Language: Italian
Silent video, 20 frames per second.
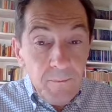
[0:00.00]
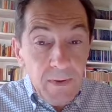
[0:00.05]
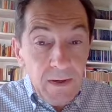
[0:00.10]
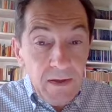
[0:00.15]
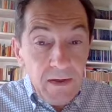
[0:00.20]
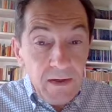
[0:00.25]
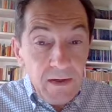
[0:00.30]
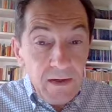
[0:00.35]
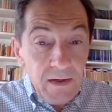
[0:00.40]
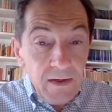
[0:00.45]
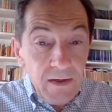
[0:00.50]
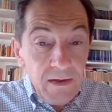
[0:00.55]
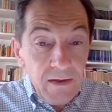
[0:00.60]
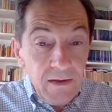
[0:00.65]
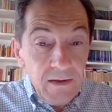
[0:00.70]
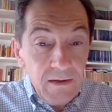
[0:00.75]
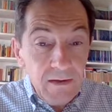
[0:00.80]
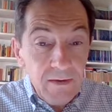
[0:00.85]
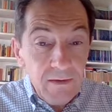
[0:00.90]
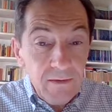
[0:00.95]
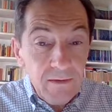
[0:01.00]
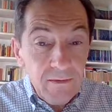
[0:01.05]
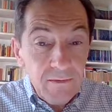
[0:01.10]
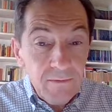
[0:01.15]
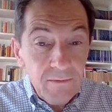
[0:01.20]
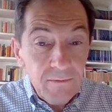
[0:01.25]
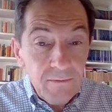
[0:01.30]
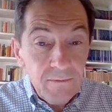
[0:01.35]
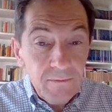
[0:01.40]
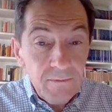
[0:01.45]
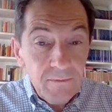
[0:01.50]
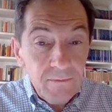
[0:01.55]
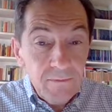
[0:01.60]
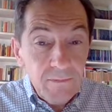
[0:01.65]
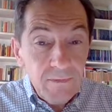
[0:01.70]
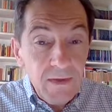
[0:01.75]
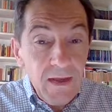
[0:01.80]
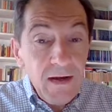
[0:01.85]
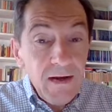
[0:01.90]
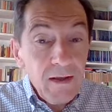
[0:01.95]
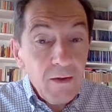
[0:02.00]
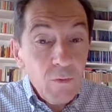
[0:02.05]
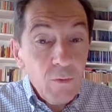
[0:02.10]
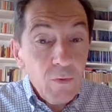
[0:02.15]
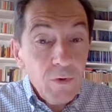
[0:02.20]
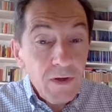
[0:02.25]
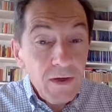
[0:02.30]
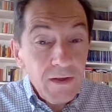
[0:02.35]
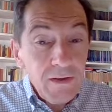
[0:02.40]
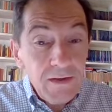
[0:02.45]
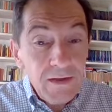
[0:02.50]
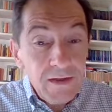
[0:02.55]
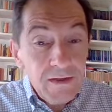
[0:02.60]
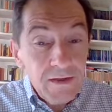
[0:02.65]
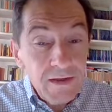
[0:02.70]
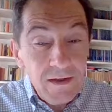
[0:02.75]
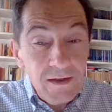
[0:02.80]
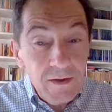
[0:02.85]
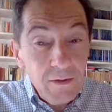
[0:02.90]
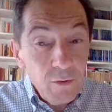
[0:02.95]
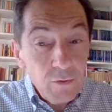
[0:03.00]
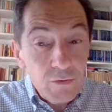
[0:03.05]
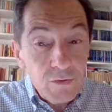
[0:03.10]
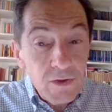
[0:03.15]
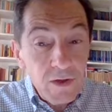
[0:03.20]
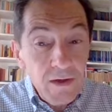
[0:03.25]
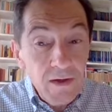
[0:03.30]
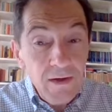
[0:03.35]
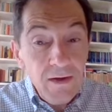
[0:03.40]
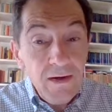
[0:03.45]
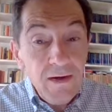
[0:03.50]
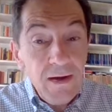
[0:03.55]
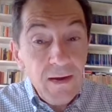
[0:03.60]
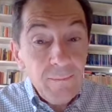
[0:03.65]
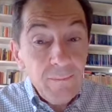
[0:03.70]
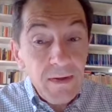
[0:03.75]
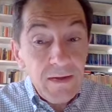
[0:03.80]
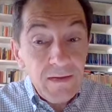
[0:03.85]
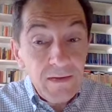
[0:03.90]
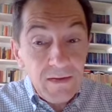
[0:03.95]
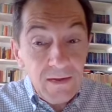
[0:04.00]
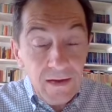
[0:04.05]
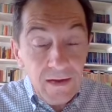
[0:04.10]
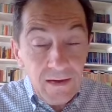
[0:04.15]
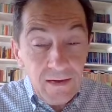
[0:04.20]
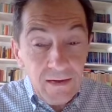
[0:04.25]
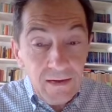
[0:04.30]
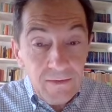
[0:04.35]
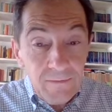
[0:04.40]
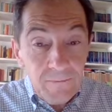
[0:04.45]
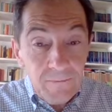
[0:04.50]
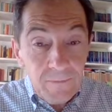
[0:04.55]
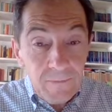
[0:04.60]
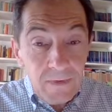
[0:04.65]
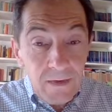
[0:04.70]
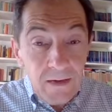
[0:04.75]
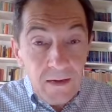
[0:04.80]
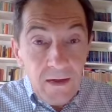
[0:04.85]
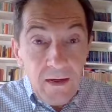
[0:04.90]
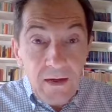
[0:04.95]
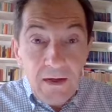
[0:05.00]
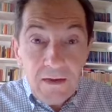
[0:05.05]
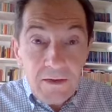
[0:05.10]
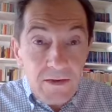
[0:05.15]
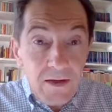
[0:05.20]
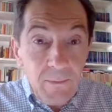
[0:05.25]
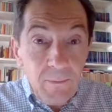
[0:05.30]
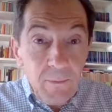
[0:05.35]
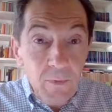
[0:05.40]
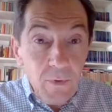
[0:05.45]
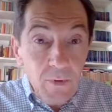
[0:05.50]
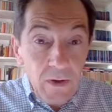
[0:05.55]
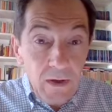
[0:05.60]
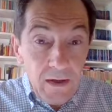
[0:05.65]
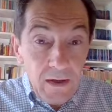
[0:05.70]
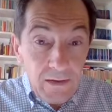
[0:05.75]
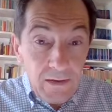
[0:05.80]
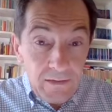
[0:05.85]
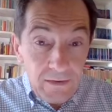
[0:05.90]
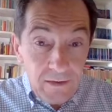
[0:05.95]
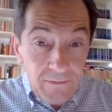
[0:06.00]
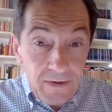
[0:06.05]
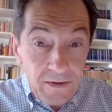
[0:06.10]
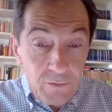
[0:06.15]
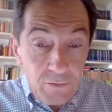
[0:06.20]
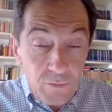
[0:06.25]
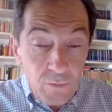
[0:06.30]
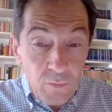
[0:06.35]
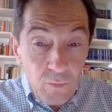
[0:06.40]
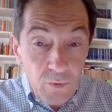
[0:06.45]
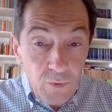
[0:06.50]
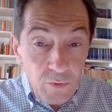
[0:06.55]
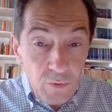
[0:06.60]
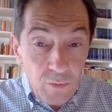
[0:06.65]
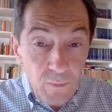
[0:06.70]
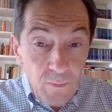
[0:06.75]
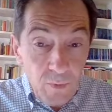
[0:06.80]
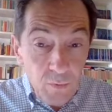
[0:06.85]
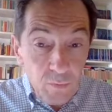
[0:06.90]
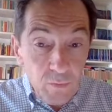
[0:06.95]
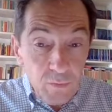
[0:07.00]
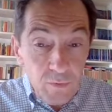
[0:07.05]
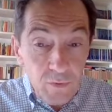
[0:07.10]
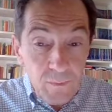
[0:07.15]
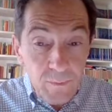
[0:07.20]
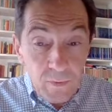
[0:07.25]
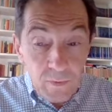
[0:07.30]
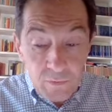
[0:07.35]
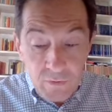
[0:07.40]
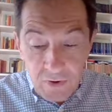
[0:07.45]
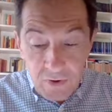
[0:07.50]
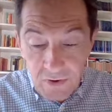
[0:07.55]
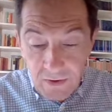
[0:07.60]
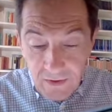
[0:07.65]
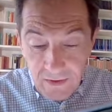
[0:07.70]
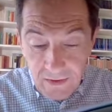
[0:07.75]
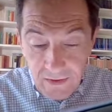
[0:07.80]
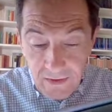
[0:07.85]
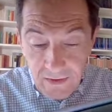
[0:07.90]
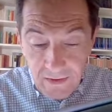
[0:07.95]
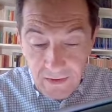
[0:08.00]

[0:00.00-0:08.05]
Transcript: per dare concretezza alle nostre lamentele e siamo attraverso questo modo di procedere